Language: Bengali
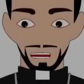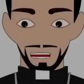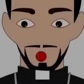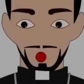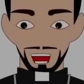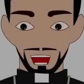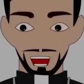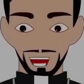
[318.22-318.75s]
দেরি
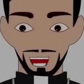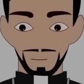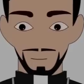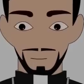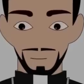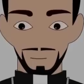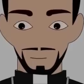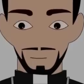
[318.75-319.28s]
করবেন না
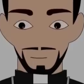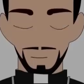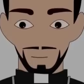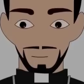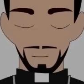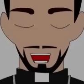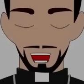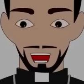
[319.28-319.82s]

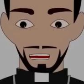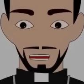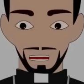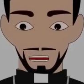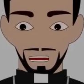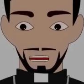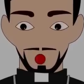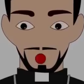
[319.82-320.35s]
আপনি
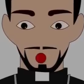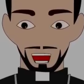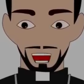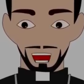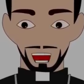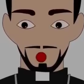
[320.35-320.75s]
ভীষণ